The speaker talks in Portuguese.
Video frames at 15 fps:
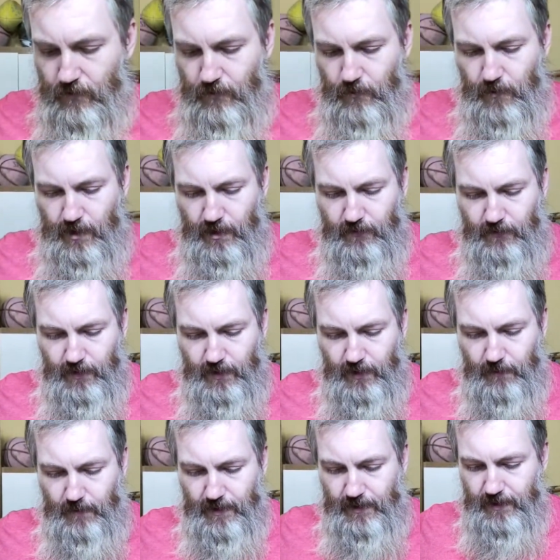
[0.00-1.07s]
com ela vai
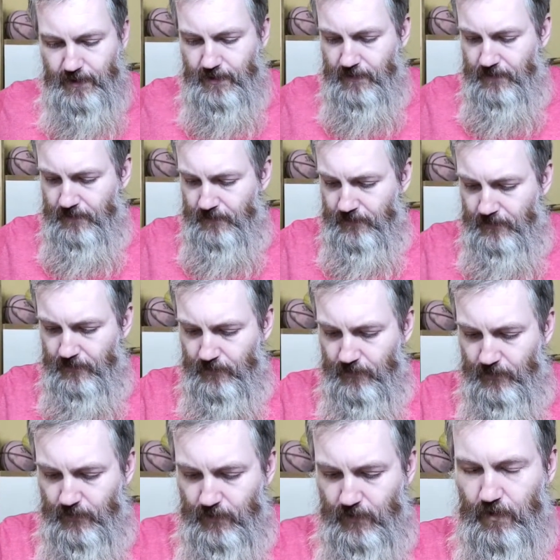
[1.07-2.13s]
a bainha,
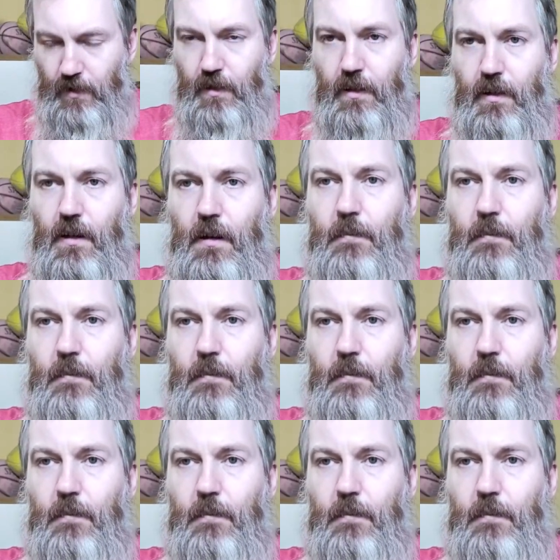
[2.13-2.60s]
é